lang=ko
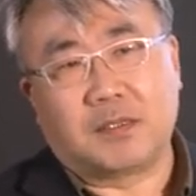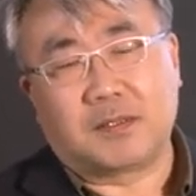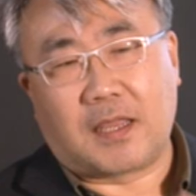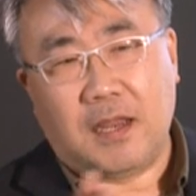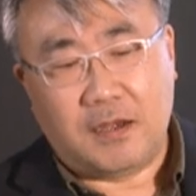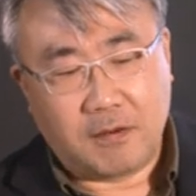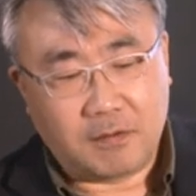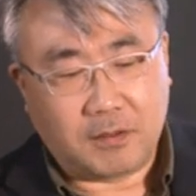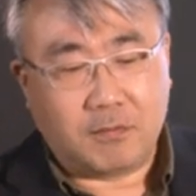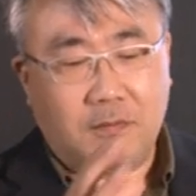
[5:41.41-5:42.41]
그래서
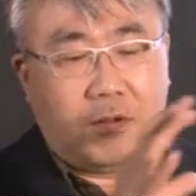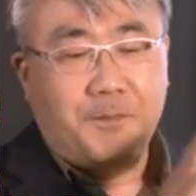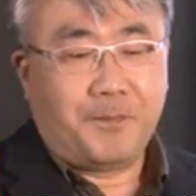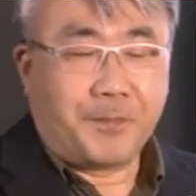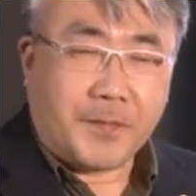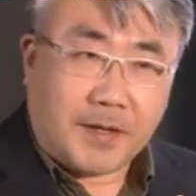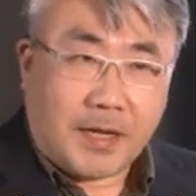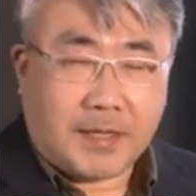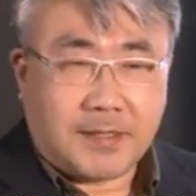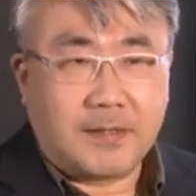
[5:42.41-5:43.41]
갤러리도
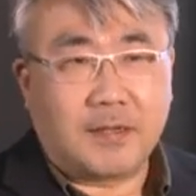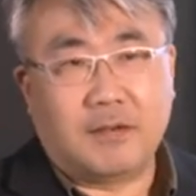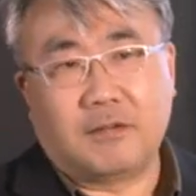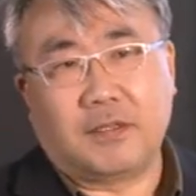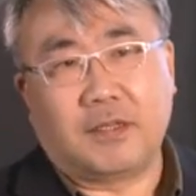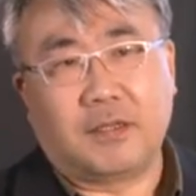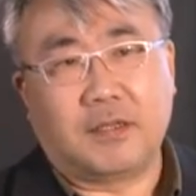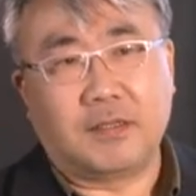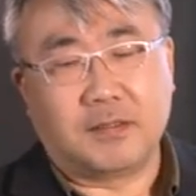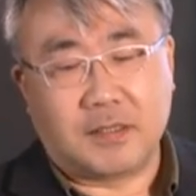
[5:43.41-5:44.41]
가상
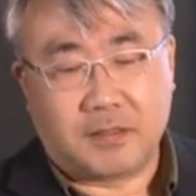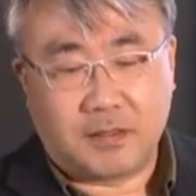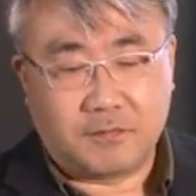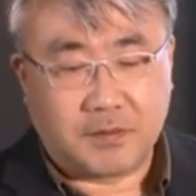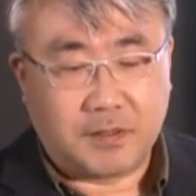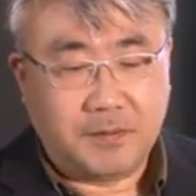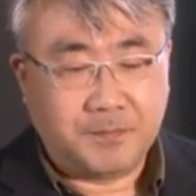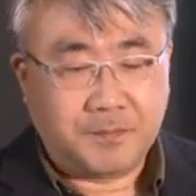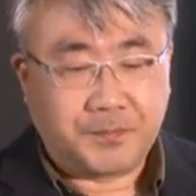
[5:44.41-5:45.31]
갤러리가 등장을 하고요.